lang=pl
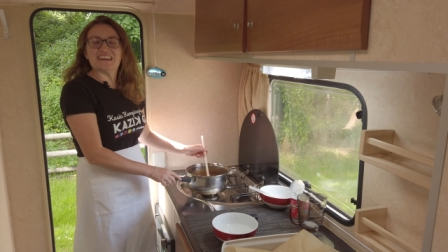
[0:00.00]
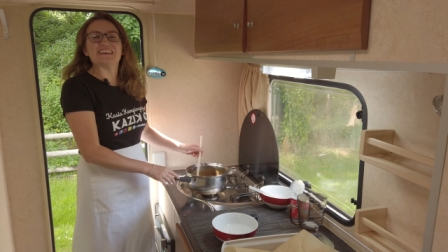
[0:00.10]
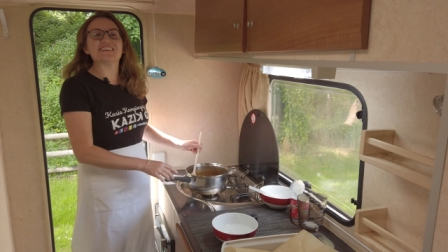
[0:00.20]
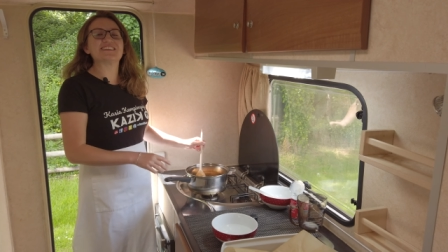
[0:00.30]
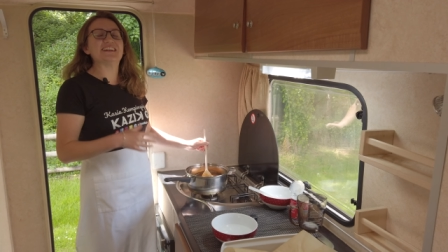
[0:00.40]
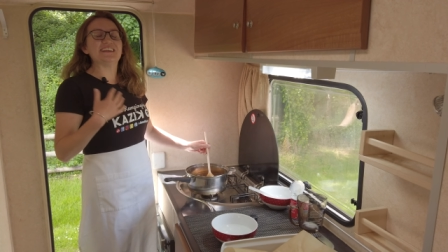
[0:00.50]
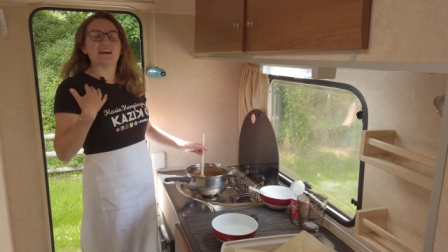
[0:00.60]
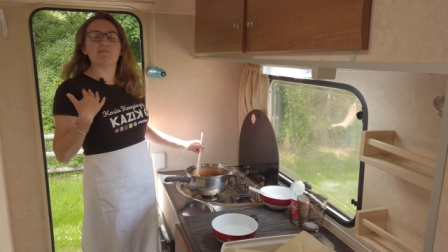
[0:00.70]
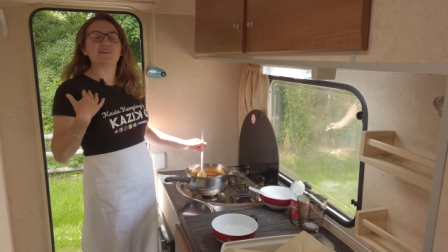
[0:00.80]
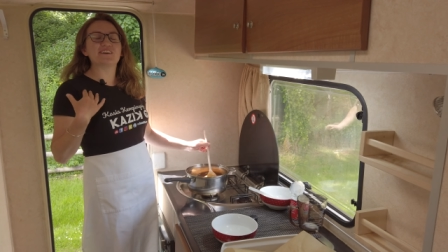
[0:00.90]
Jeżeli
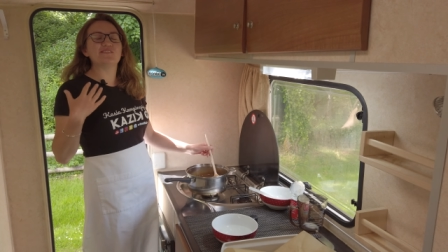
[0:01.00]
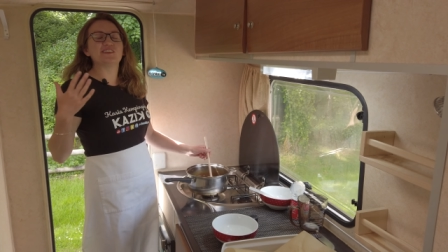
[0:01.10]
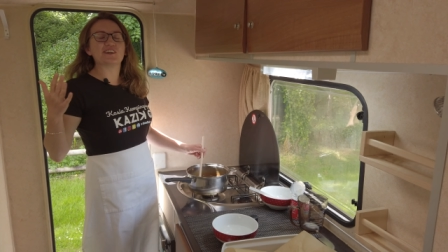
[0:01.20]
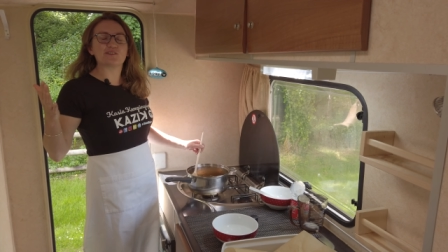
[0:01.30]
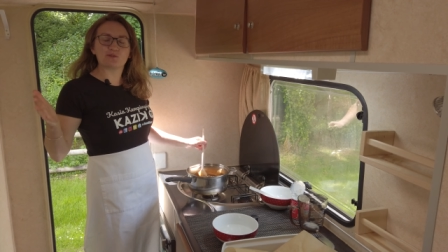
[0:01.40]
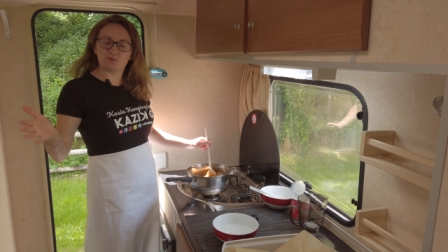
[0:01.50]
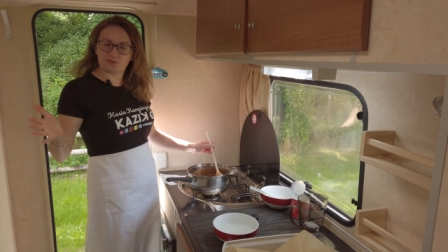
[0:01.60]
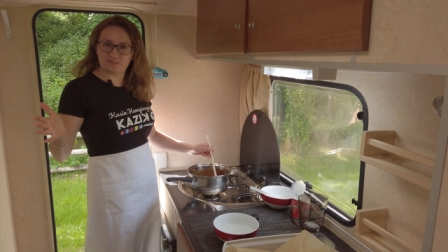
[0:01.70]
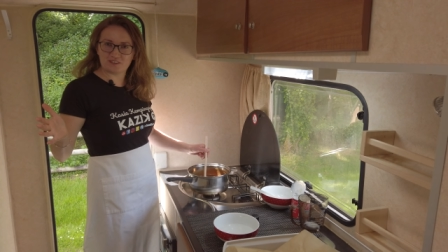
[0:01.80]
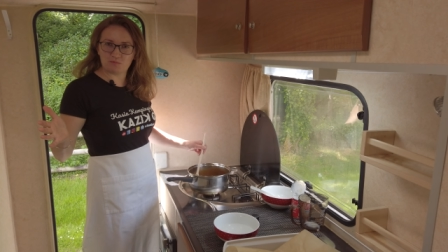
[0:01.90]
ja mogę te
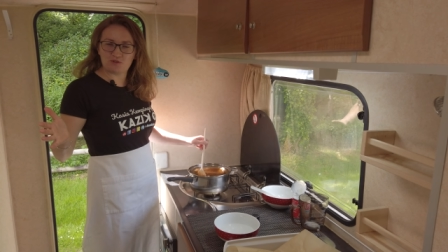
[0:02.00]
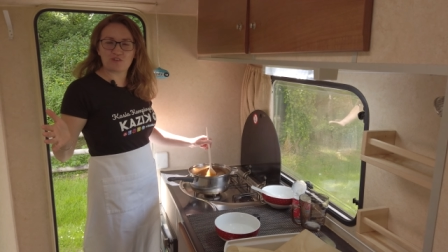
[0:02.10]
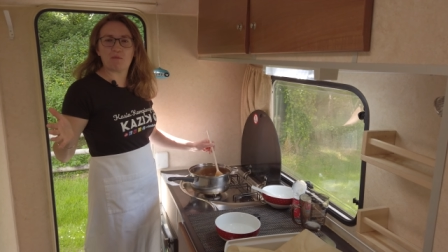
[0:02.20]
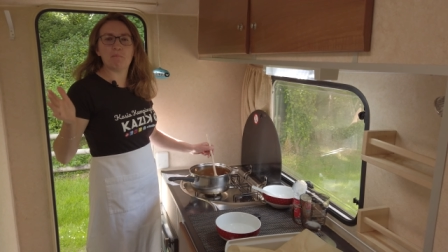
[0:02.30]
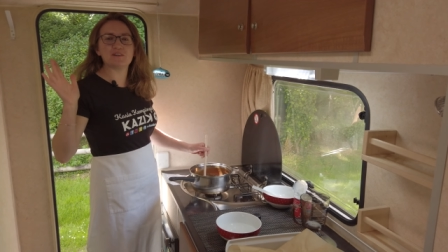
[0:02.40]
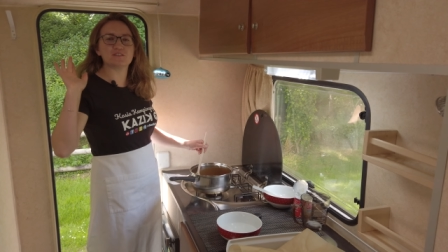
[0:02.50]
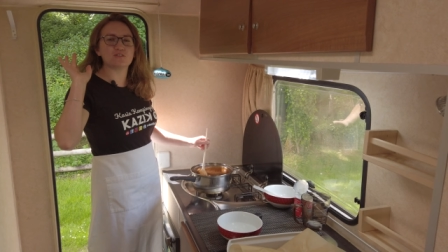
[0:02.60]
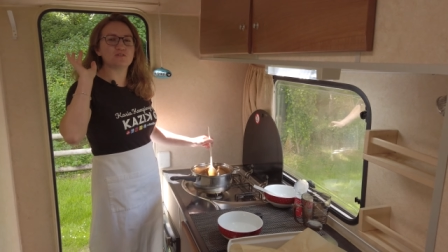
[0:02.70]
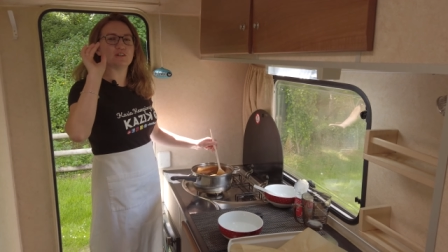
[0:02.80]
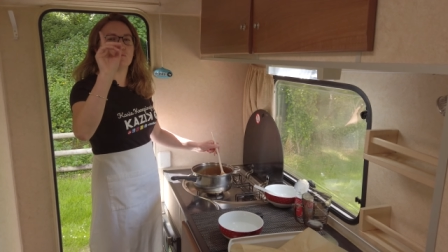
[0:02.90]
krówki zrobić w kamperze,
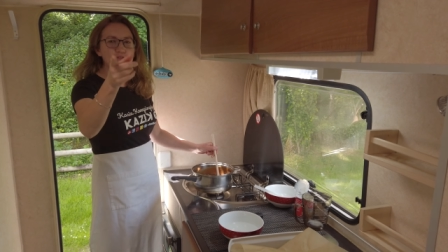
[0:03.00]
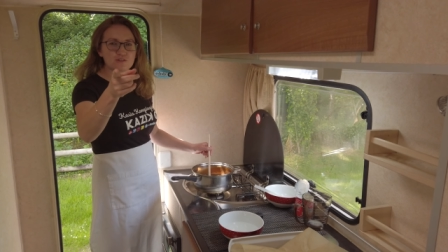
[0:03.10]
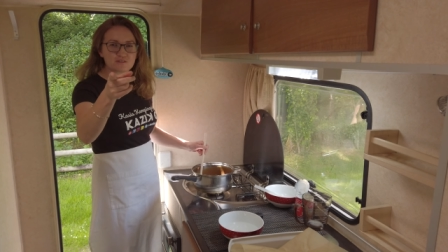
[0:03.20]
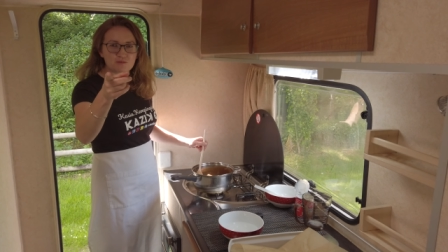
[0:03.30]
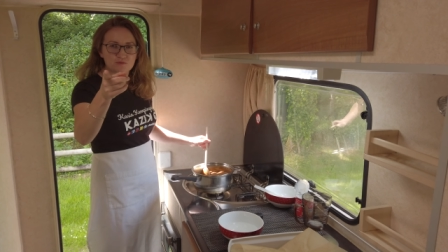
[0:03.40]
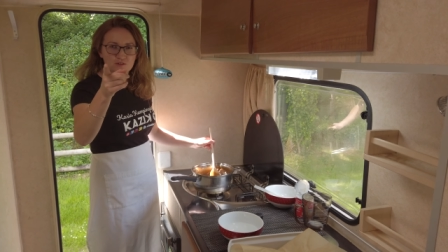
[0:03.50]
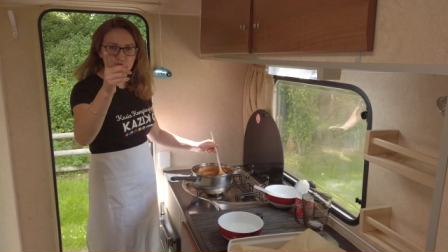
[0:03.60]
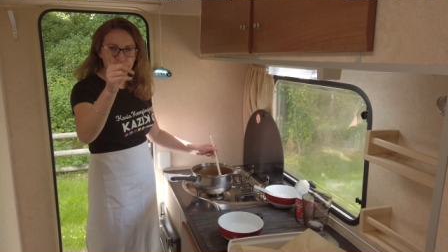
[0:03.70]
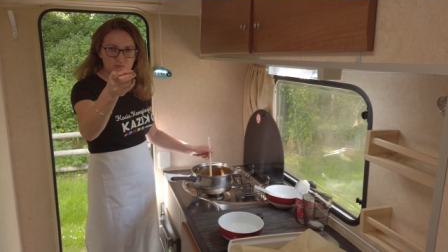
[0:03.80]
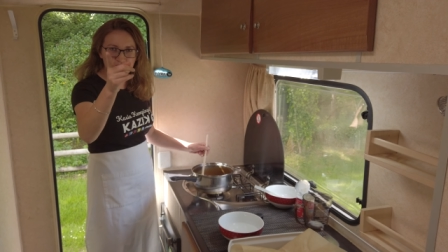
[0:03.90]
to ty możesz zrobić je
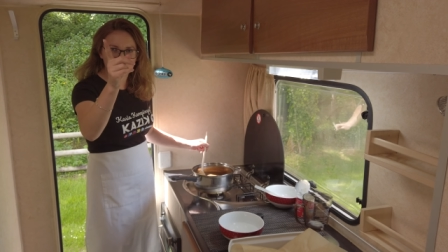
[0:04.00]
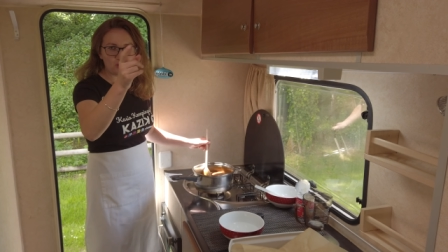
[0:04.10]
u siebie w